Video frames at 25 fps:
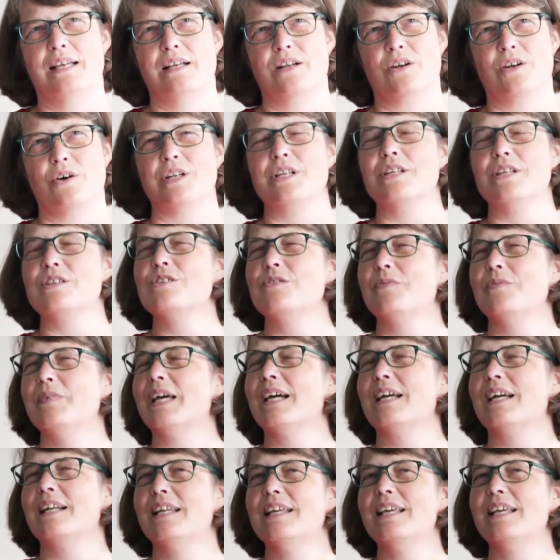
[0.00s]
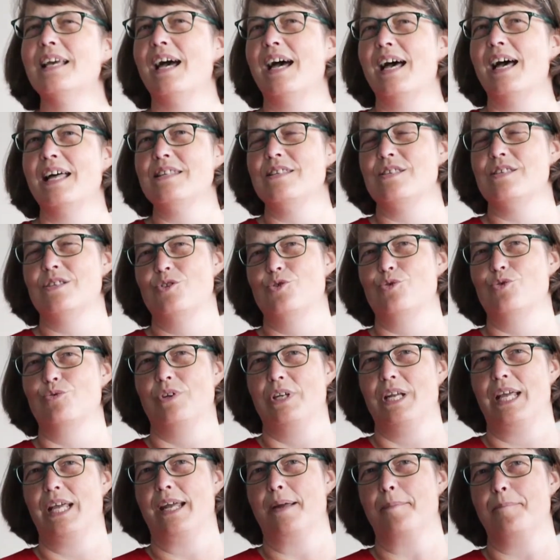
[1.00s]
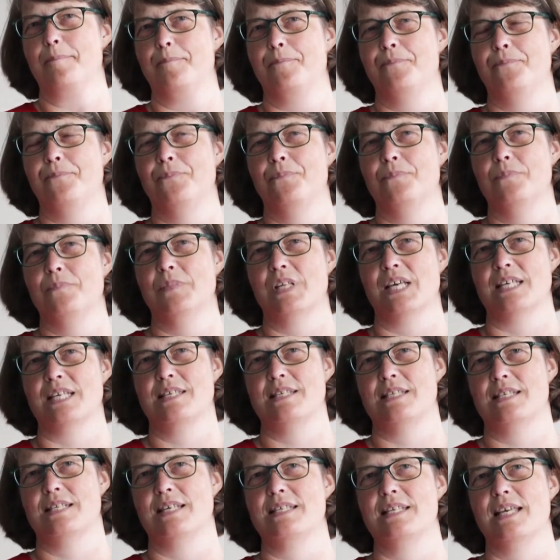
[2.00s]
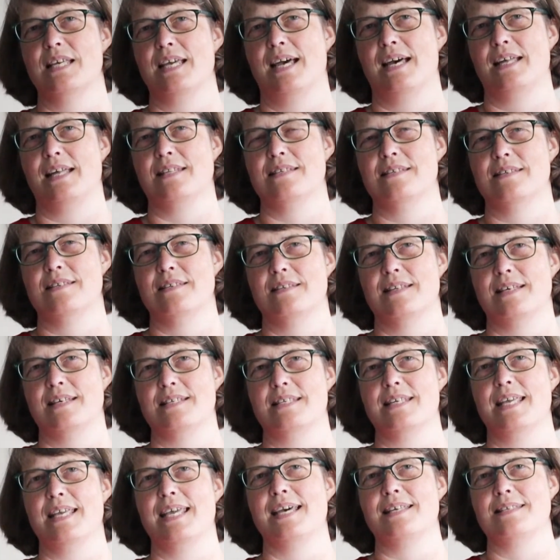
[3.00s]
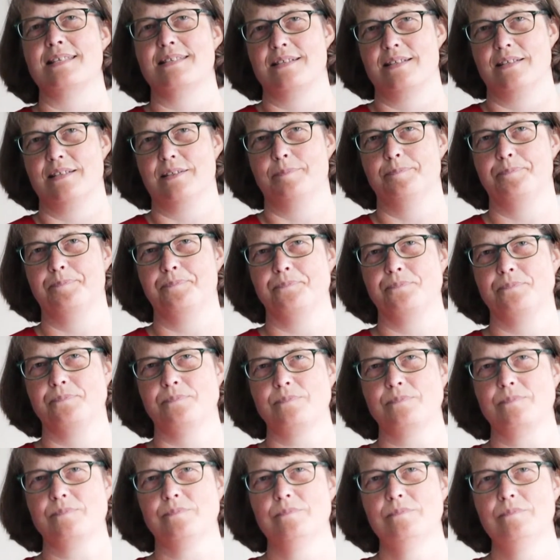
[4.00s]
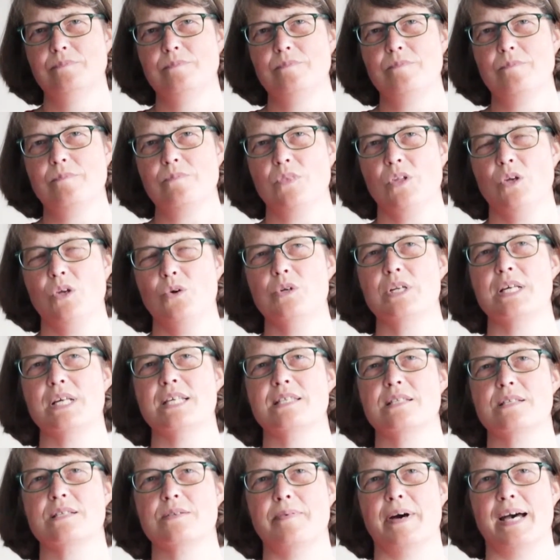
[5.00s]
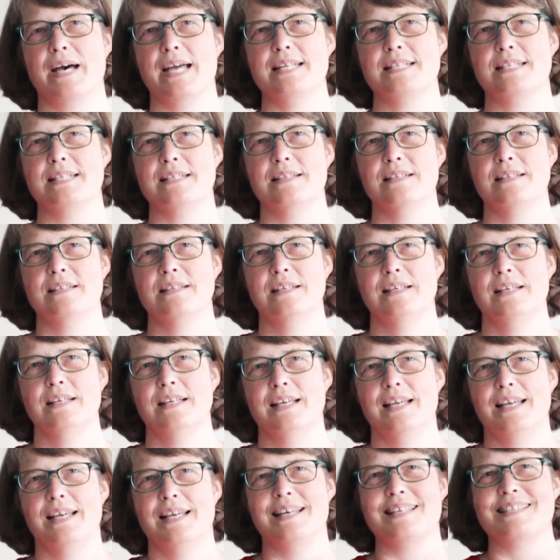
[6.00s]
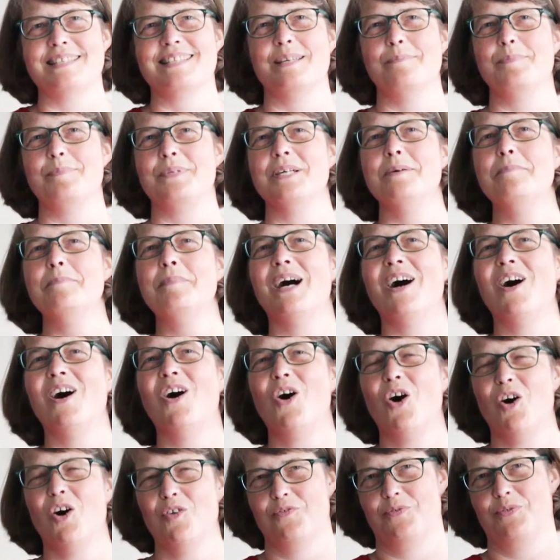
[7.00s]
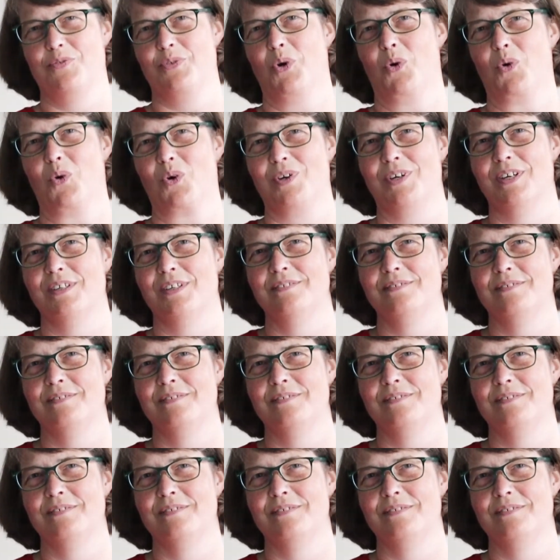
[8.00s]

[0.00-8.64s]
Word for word: Gott ist wirklich ernst zu nehmen. Das ist das Ernst, das Erste. Und das Zweite, es gibt immer Hoffnung.